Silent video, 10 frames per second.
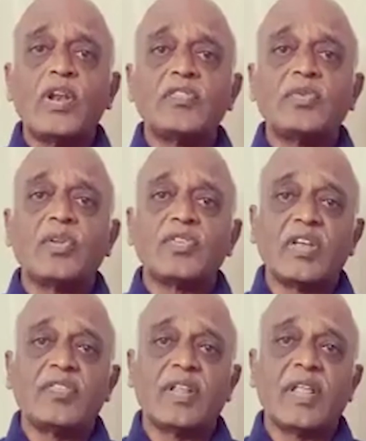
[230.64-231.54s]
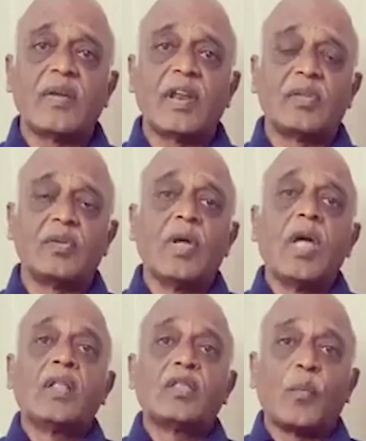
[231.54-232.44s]
పోలీసులు చేసేదేం లేదు
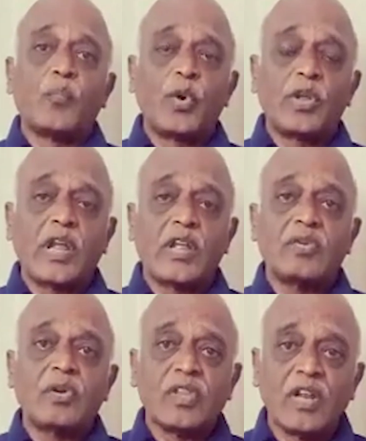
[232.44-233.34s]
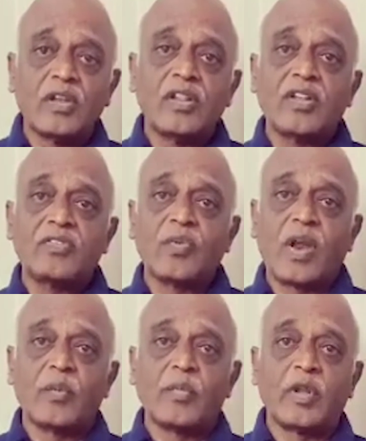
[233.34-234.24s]
తప్పుడు కేసులు తెలుగుదేశం
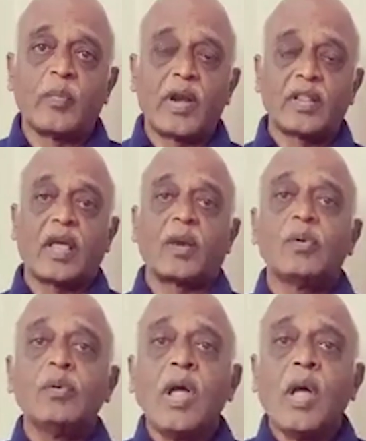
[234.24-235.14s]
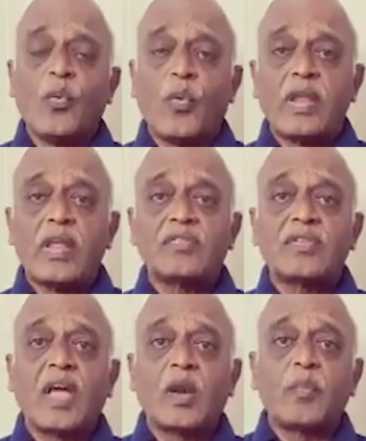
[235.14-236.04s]
వాళ్ళ మీద పెడతారు
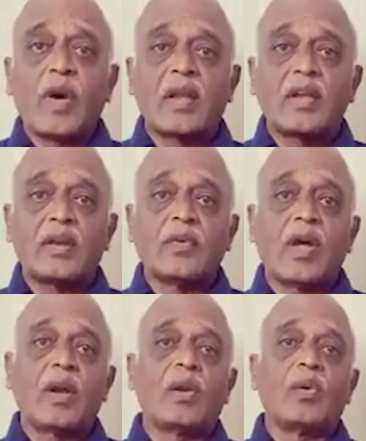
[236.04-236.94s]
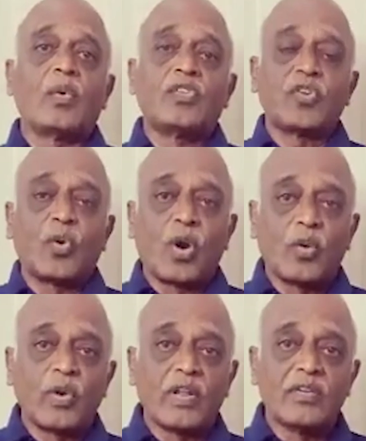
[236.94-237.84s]
వైఎస్ఆర్ పార్టీ వాళ్ళు వచ్చి
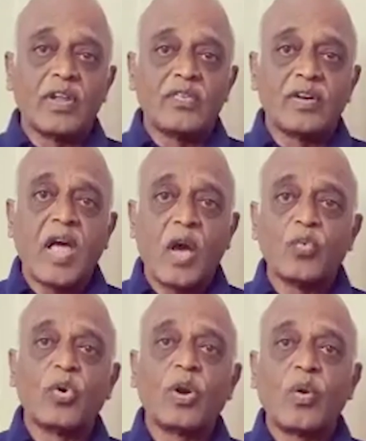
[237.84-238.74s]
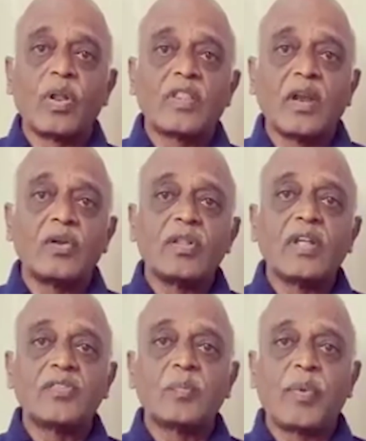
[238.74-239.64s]
గొడవలు చేసినా ఆ ఊర్లో ఉన్న
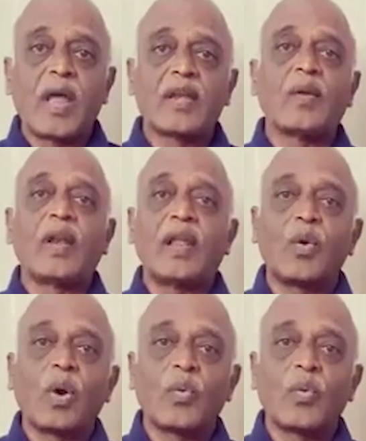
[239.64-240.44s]
తెలుగుదేశం పార్టీ వాళ్ళే